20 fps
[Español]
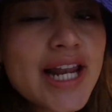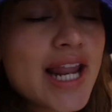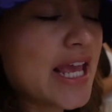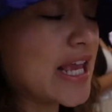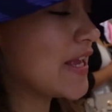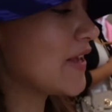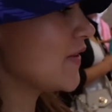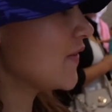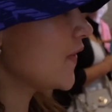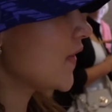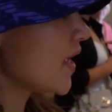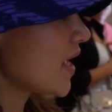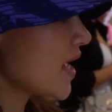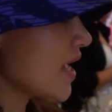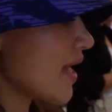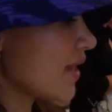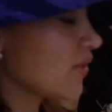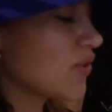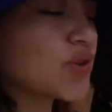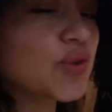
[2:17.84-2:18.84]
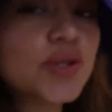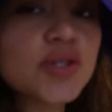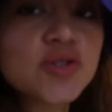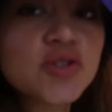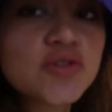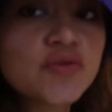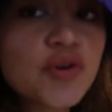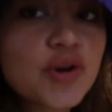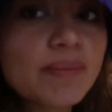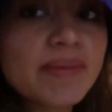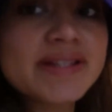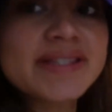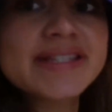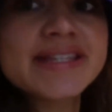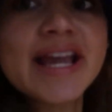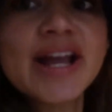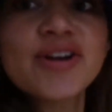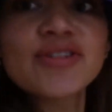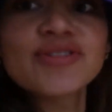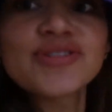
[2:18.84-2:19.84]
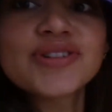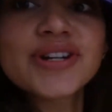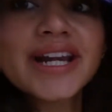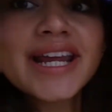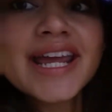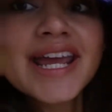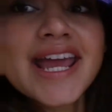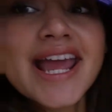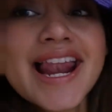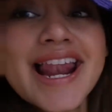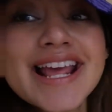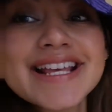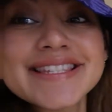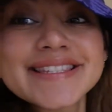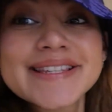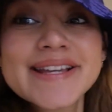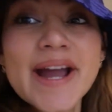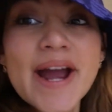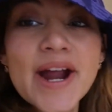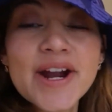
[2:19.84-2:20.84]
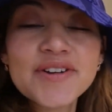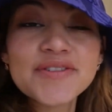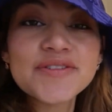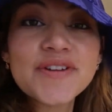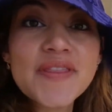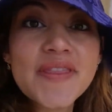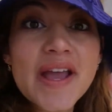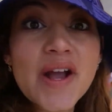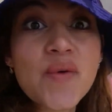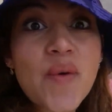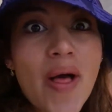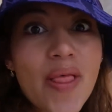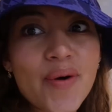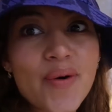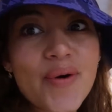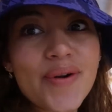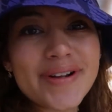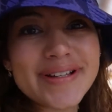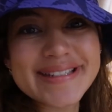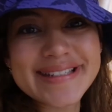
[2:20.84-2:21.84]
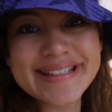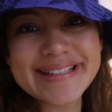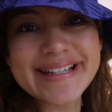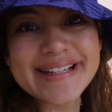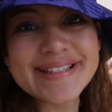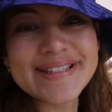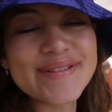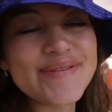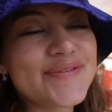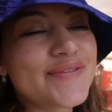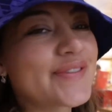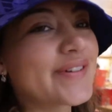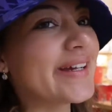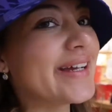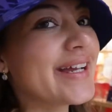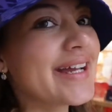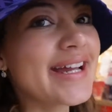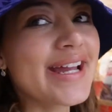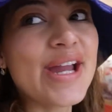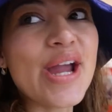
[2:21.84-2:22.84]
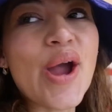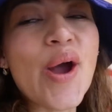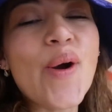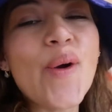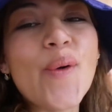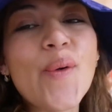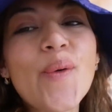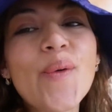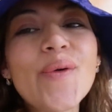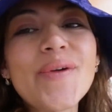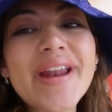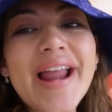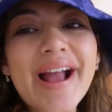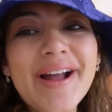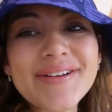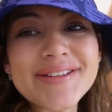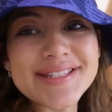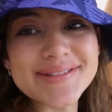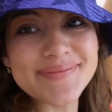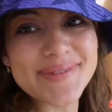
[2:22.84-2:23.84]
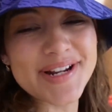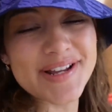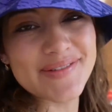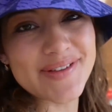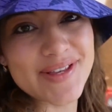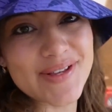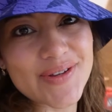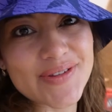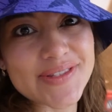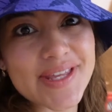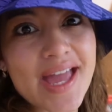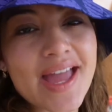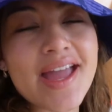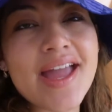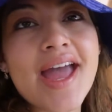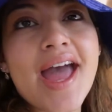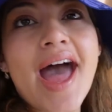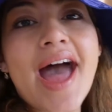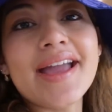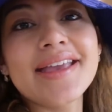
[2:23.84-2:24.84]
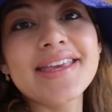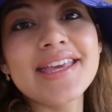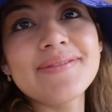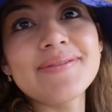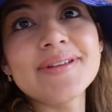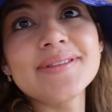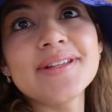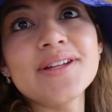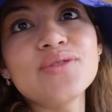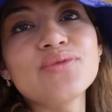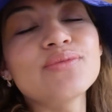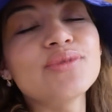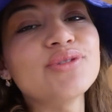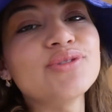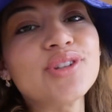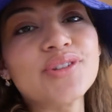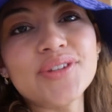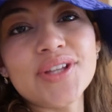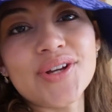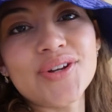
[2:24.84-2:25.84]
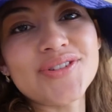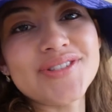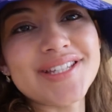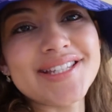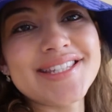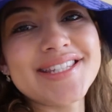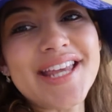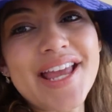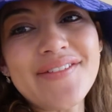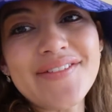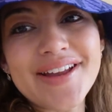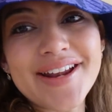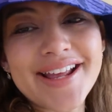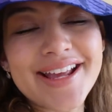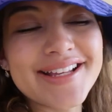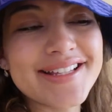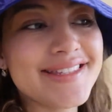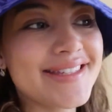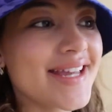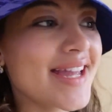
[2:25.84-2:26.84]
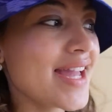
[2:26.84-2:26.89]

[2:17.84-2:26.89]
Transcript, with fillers: la IF en todas sus formas. Y encontré la scarf de Ecuador, así que eso fue una cosa maravillosa. Aquí venden un montón de cosas chéveres.